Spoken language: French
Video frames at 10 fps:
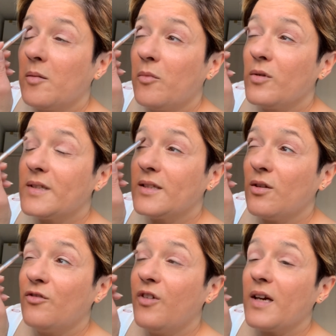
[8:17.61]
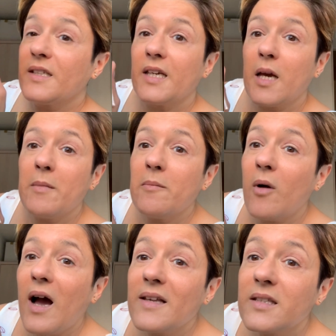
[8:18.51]
Bon, c'est un phare qui est quand
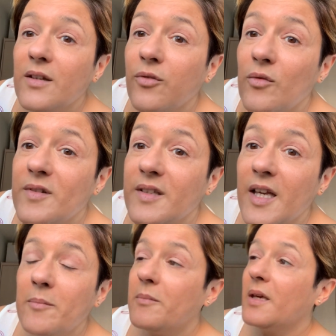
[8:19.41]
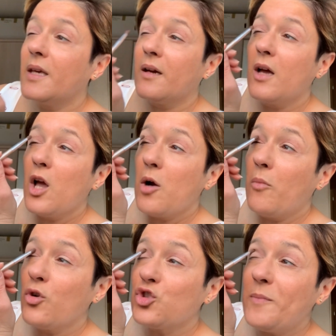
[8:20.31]
même assez foncé, mais
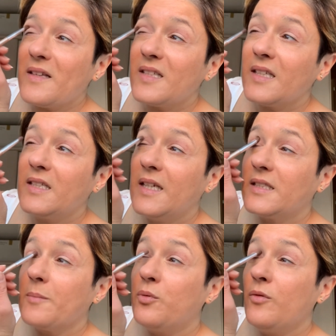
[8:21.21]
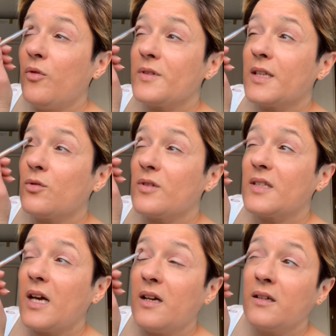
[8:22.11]
bon, je pensais qu'il était plus foncé que
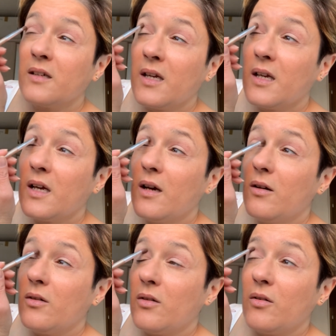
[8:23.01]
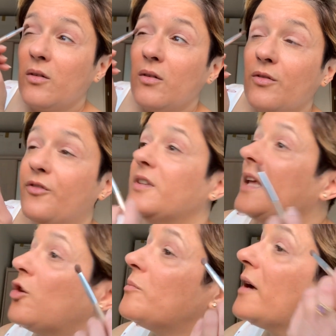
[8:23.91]
ça. Euh,
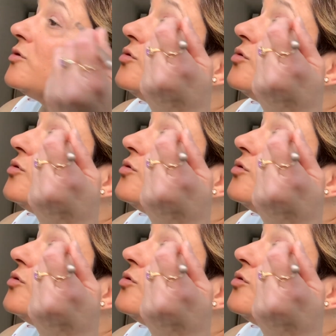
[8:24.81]
finalement,